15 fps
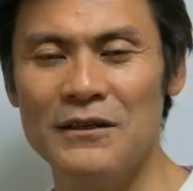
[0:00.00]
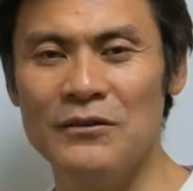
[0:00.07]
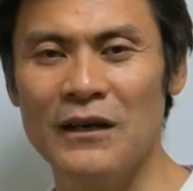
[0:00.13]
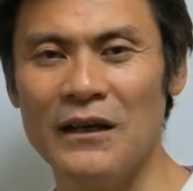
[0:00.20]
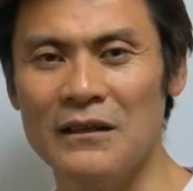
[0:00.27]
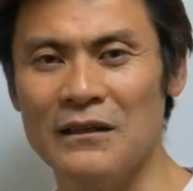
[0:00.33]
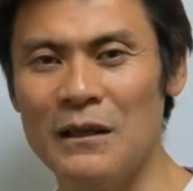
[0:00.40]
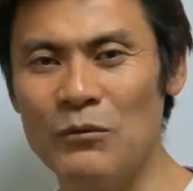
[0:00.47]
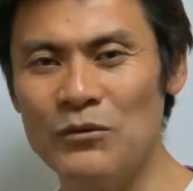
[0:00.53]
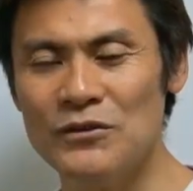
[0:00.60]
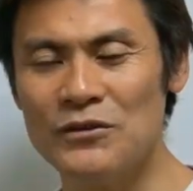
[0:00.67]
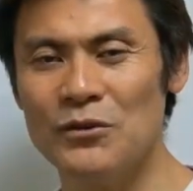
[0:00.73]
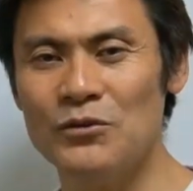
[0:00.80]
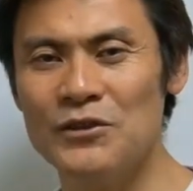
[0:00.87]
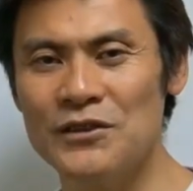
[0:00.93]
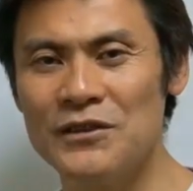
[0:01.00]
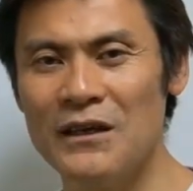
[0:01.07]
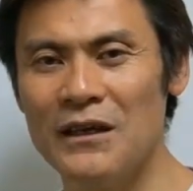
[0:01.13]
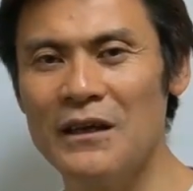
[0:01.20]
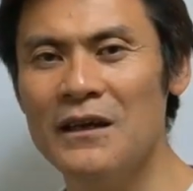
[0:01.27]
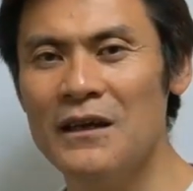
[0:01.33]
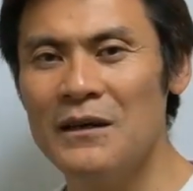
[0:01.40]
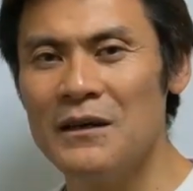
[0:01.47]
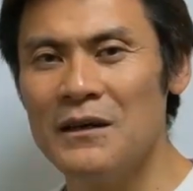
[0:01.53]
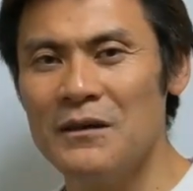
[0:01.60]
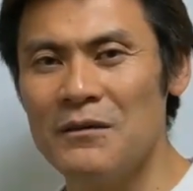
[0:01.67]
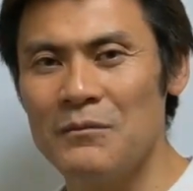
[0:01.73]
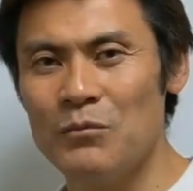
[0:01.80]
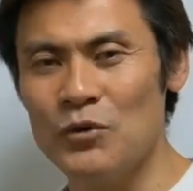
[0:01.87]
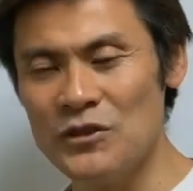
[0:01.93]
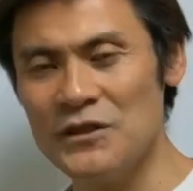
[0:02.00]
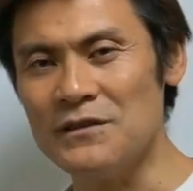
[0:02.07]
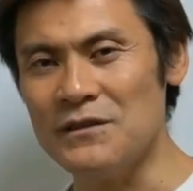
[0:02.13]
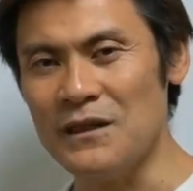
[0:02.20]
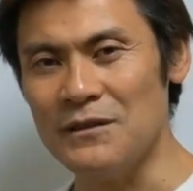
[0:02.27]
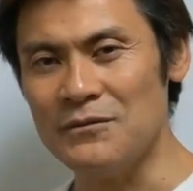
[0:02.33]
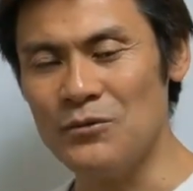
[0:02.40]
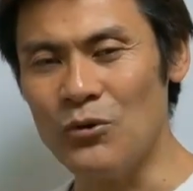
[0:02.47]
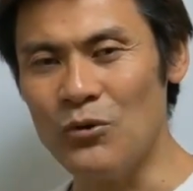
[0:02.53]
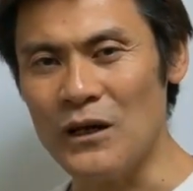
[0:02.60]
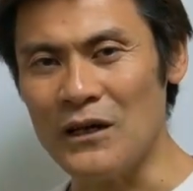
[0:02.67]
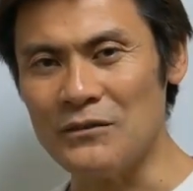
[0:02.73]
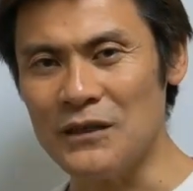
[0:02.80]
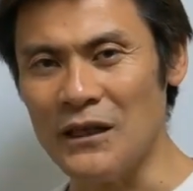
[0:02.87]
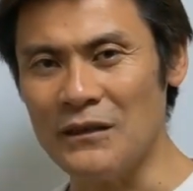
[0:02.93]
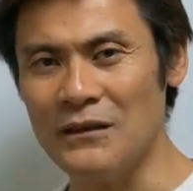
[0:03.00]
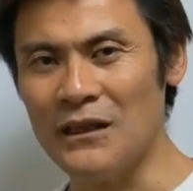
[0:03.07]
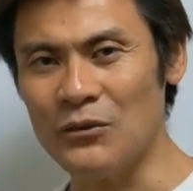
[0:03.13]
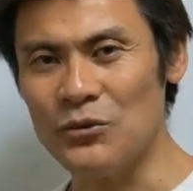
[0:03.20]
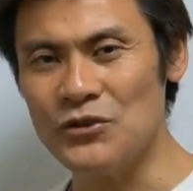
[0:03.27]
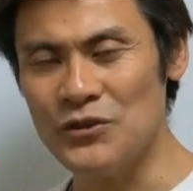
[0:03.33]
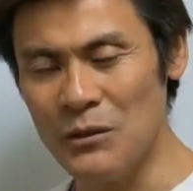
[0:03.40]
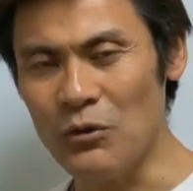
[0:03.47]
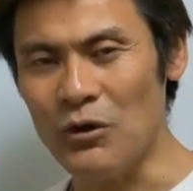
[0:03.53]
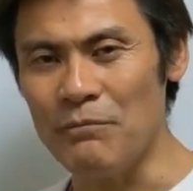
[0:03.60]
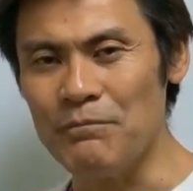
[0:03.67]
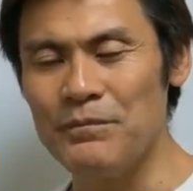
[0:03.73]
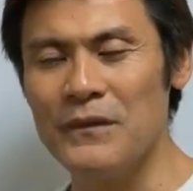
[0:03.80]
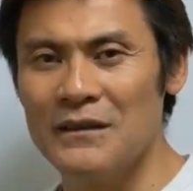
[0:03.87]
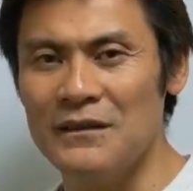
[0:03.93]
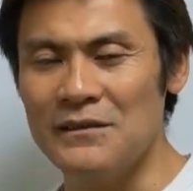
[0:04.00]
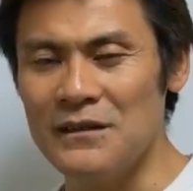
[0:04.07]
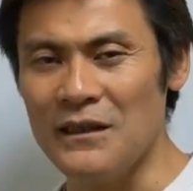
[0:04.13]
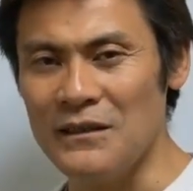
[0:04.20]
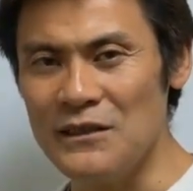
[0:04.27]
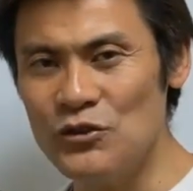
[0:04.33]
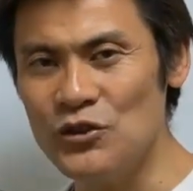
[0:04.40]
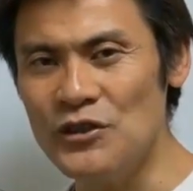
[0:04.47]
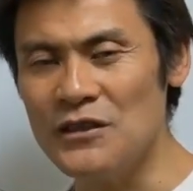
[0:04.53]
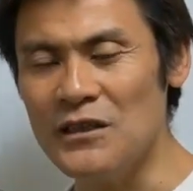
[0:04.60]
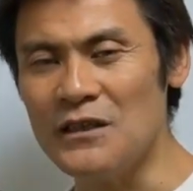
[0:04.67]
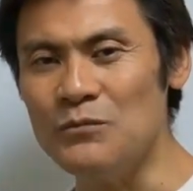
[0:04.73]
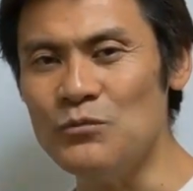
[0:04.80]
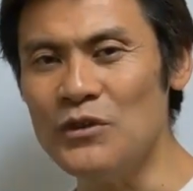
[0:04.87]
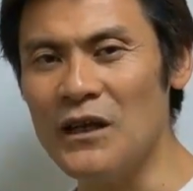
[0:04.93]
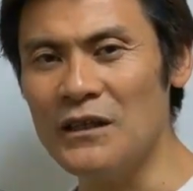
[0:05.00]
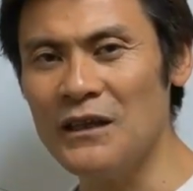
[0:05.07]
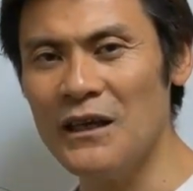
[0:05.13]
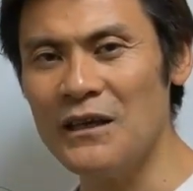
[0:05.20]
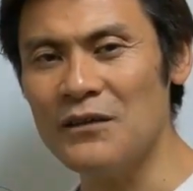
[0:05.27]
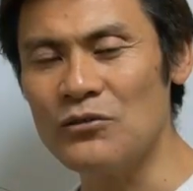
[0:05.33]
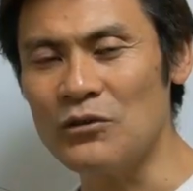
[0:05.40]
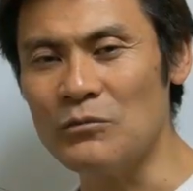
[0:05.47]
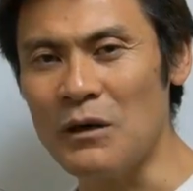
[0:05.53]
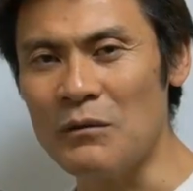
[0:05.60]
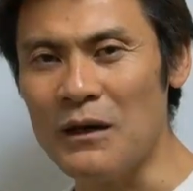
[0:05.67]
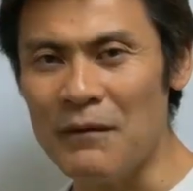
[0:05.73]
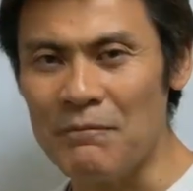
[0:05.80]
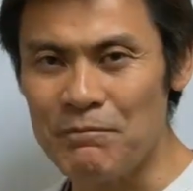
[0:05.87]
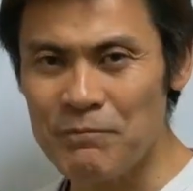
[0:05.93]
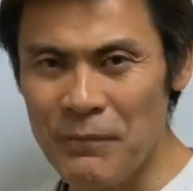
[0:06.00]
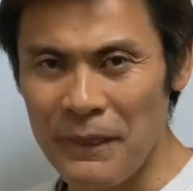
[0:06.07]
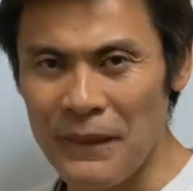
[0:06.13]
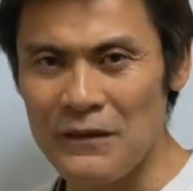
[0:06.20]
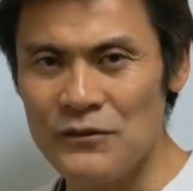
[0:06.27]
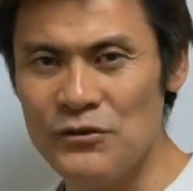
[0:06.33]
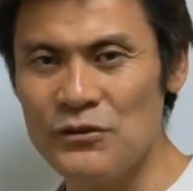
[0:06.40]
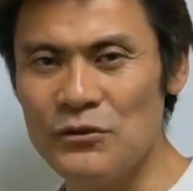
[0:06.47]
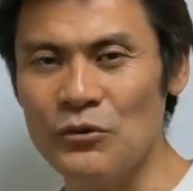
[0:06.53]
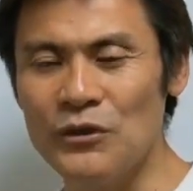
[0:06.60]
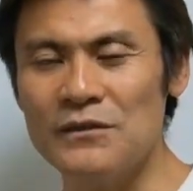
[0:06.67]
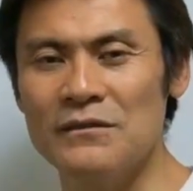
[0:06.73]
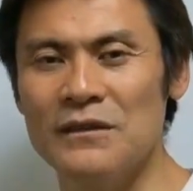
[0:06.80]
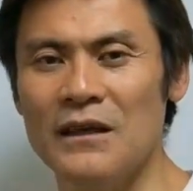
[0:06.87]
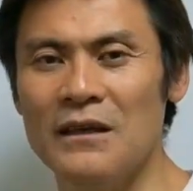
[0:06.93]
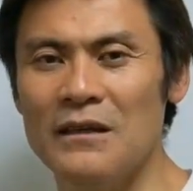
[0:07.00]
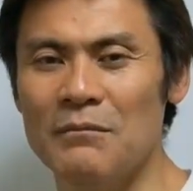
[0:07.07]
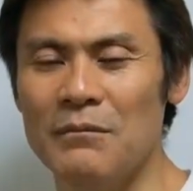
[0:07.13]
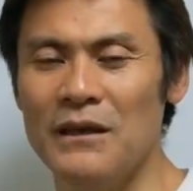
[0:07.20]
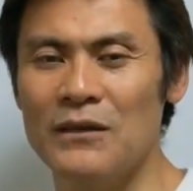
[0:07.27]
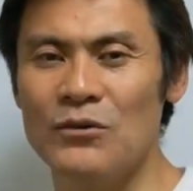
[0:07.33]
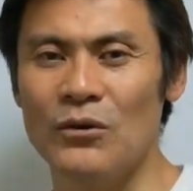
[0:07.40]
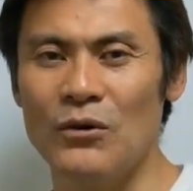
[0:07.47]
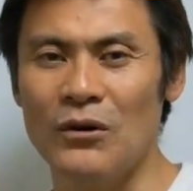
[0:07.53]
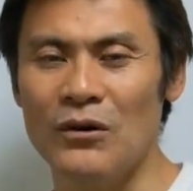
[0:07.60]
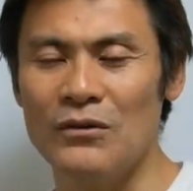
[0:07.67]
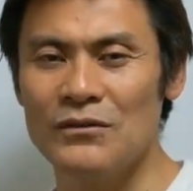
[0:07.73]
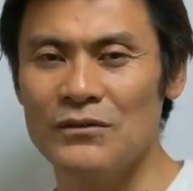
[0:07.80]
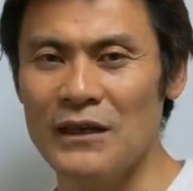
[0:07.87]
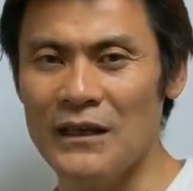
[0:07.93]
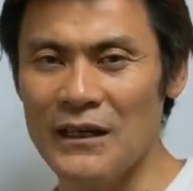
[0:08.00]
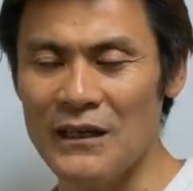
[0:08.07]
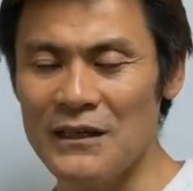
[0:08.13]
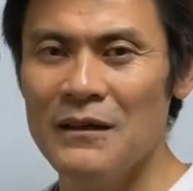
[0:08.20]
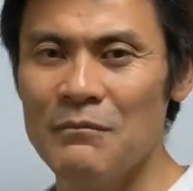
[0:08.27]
るだけ保つようにして、もしですね、不合格だったとしても、2021年に向けてそのまま、すっとですね、勉強、再開、